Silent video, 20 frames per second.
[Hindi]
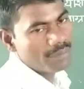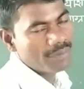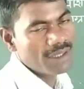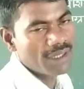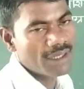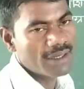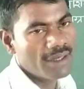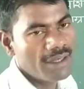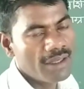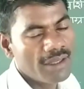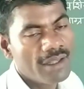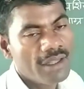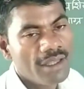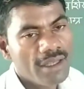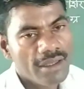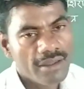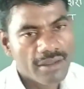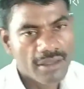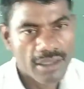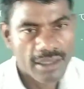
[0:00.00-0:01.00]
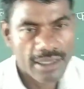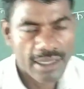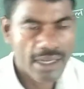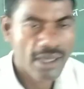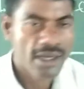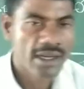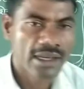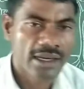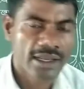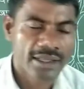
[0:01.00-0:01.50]
आप देख रहे हैं ये
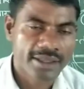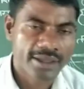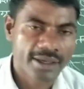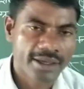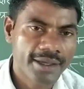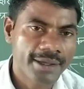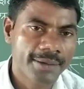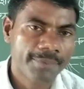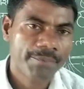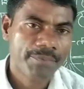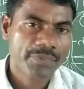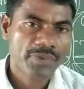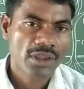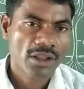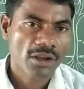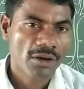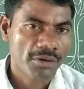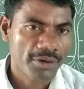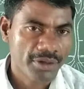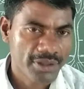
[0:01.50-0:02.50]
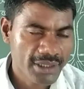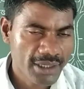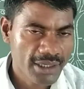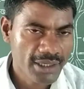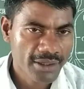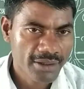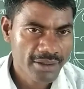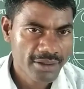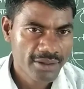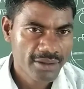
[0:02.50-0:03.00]
तना कहलाता है और
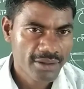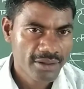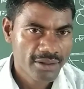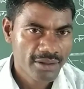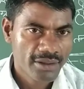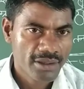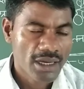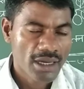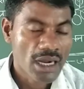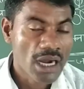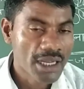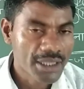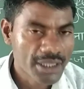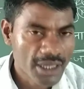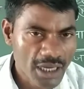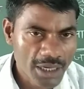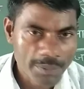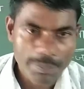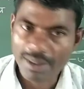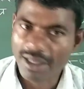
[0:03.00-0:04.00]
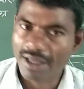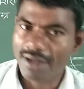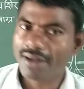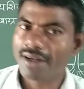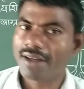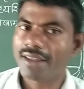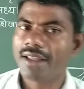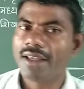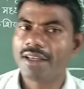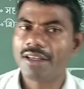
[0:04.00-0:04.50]
ये आधार प्रदान
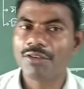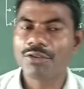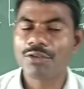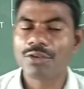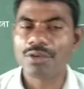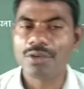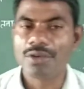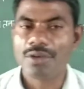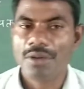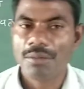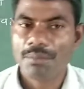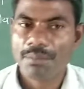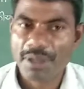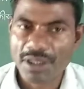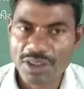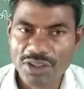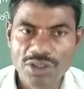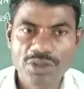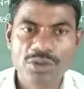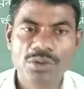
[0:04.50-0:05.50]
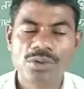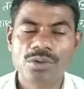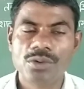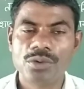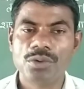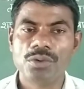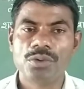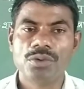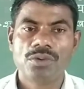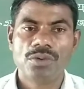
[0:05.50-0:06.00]
करता है किसको पत्तियों
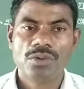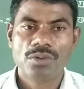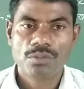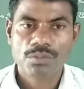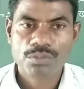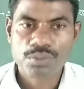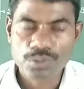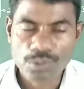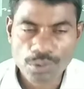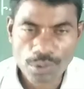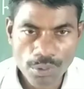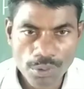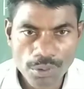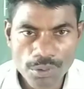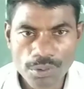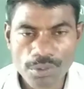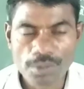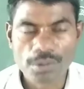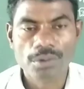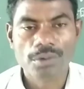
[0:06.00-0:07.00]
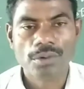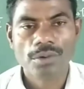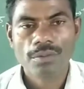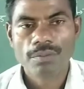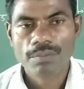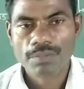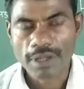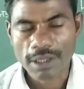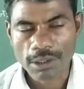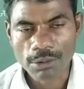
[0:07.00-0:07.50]
को फूलों को
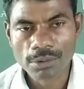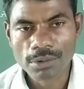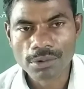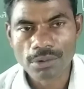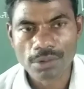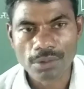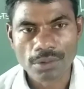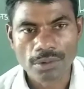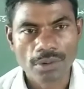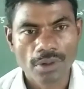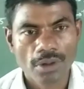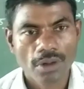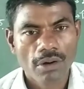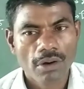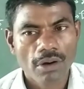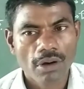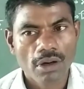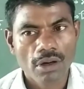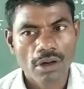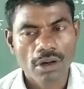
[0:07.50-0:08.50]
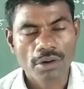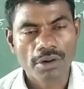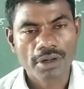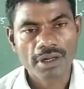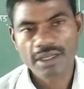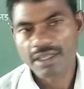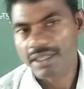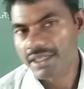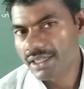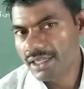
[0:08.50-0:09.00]
फलों को
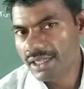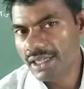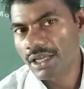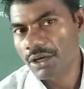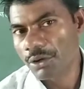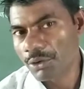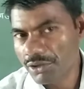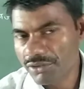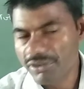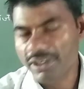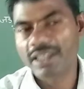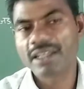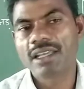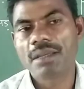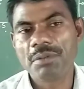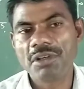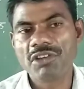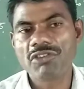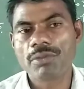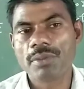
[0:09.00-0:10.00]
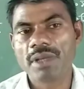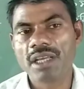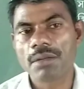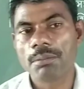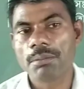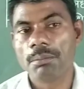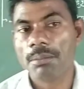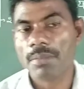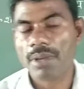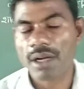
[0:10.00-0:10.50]
और इनके और जड़ के बीच में
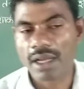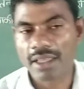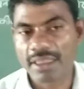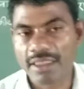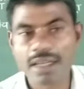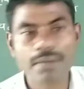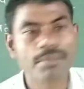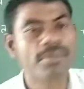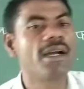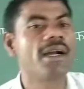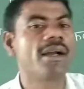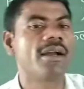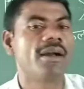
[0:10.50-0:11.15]
एक माध्यम का